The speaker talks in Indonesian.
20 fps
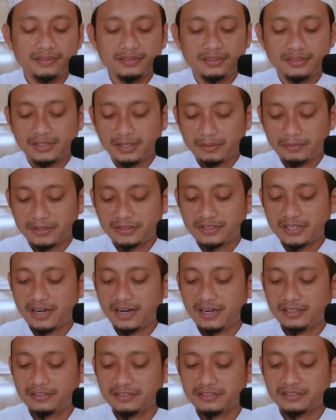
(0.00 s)
Kita baca
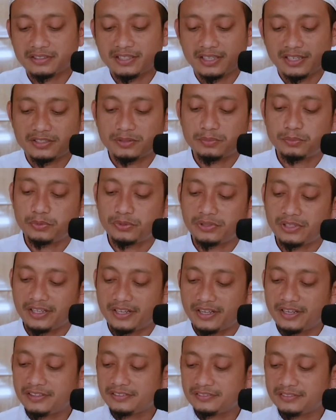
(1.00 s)
hadis secara sempurna
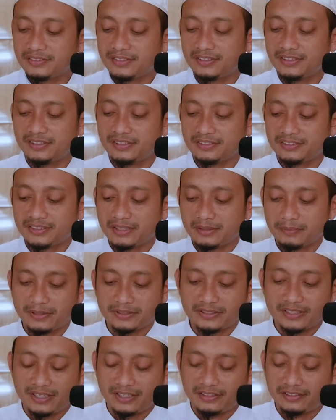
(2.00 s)
ya. Nah, kita
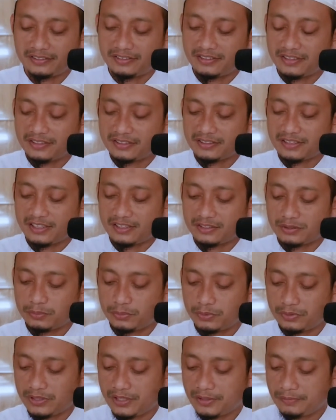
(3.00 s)
baca hadisnya secara
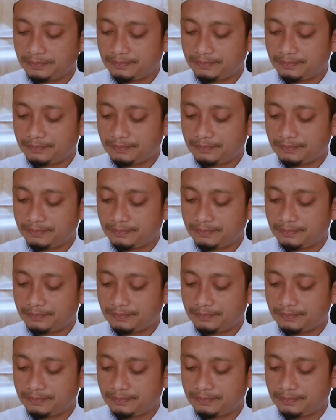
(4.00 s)
sempurna.